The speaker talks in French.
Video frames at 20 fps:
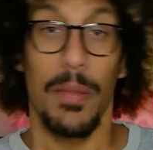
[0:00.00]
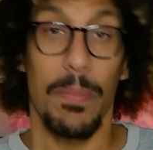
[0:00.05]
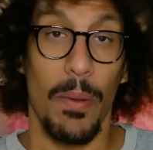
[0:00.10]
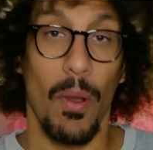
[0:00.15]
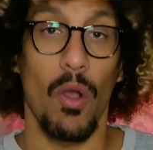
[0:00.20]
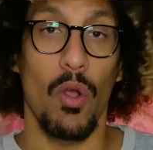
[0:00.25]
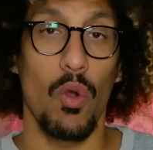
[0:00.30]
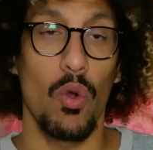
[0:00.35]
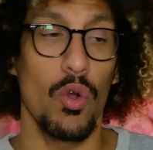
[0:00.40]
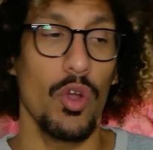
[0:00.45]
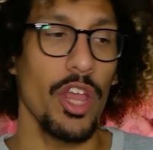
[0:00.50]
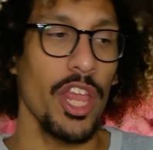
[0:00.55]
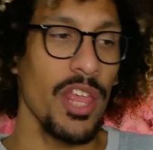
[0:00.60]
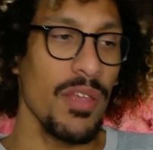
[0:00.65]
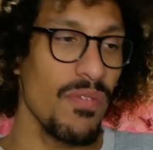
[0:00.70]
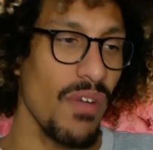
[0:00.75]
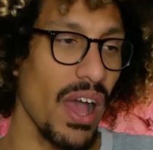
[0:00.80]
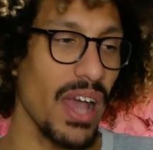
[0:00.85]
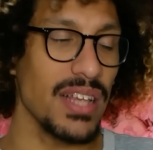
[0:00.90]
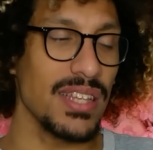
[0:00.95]
et eh ben en gros,
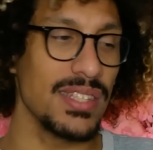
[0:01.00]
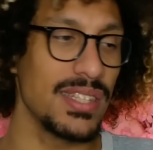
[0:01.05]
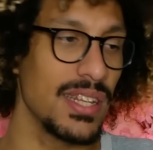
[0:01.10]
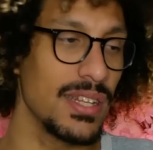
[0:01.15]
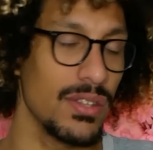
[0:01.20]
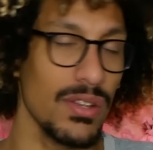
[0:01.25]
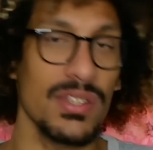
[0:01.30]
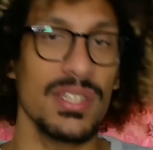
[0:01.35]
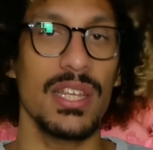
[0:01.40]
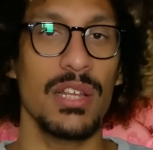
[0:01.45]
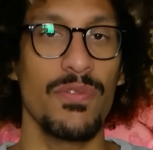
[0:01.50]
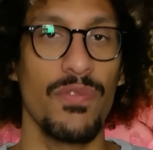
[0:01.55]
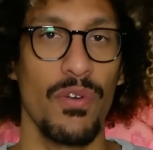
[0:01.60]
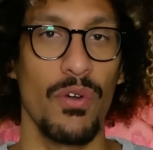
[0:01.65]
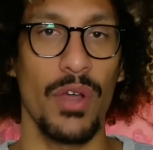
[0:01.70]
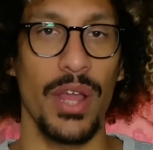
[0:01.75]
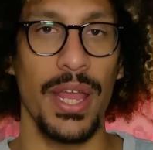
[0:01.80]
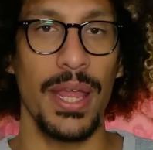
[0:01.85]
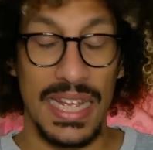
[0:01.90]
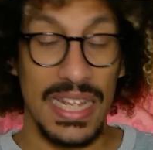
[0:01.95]
il va rester dans cette
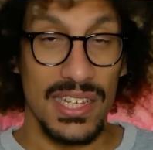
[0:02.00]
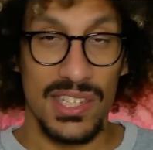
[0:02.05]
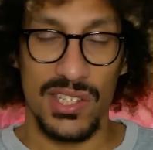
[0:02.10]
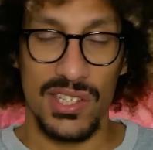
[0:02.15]
forêt et